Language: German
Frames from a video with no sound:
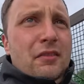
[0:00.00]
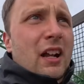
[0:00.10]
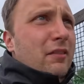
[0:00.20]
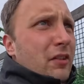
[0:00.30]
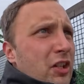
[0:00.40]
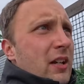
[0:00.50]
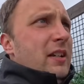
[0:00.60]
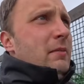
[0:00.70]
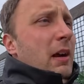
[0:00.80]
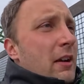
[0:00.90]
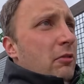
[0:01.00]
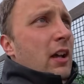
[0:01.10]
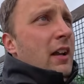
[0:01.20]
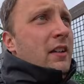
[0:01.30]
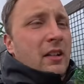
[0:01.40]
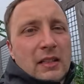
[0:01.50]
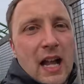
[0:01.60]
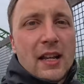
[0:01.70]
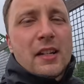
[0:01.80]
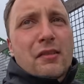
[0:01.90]
sagt wahrscheinlich dem einen oder anderen
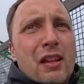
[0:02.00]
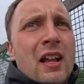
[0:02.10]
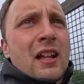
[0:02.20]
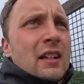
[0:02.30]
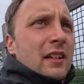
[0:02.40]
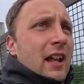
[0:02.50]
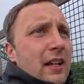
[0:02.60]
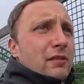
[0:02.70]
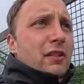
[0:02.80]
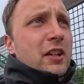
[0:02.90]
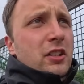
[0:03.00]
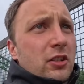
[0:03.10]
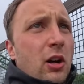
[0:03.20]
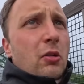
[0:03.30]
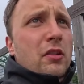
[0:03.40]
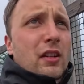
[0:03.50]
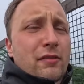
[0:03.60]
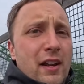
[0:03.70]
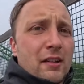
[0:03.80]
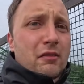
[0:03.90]
gar nichts den eingefleischten
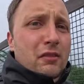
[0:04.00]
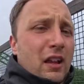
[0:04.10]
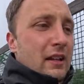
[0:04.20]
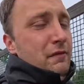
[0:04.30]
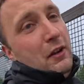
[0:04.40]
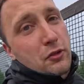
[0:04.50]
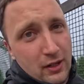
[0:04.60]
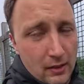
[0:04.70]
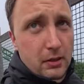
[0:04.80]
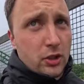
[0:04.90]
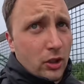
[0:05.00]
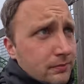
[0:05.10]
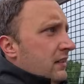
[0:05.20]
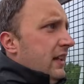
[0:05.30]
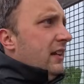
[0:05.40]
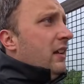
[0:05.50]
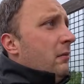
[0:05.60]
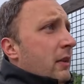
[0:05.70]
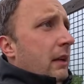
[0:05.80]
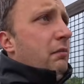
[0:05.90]
Coaster-Fans eventuell aber schon, denn
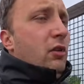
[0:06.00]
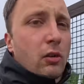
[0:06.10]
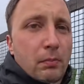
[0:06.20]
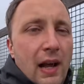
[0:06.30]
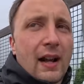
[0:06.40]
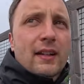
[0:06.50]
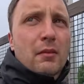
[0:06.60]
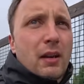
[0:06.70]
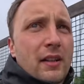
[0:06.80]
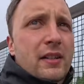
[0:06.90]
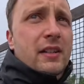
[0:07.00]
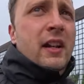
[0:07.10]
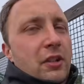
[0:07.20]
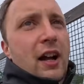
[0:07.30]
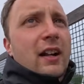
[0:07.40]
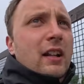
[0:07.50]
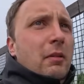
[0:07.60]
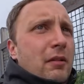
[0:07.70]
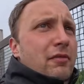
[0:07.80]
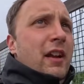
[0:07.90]
ähm, hier gibt es noch ein paar Achterbahnen, die unter
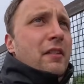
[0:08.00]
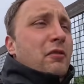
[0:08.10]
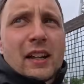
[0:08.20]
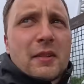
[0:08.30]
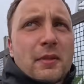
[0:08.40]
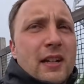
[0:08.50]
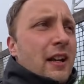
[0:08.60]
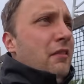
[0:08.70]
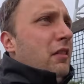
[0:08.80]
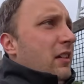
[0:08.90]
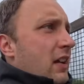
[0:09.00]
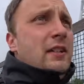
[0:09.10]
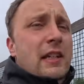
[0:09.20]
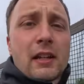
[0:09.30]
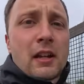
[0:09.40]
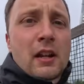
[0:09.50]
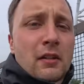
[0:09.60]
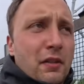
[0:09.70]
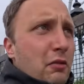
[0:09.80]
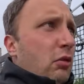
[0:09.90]
Achterbahn-Fans recht bekannt sind. Die
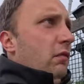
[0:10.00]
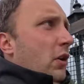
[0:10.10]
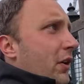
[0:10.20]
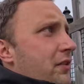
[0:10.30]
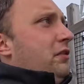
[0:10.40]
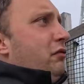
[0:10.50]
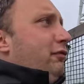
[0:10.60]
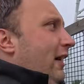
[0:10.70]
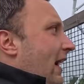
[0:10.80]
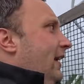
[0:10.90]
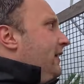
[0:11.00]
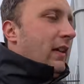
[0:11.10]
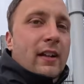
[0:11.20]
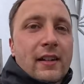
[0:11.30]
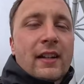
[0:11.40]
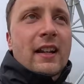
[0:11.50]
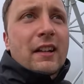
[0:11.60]
versuchen wir heute zu fahren. Wir hatten ja in den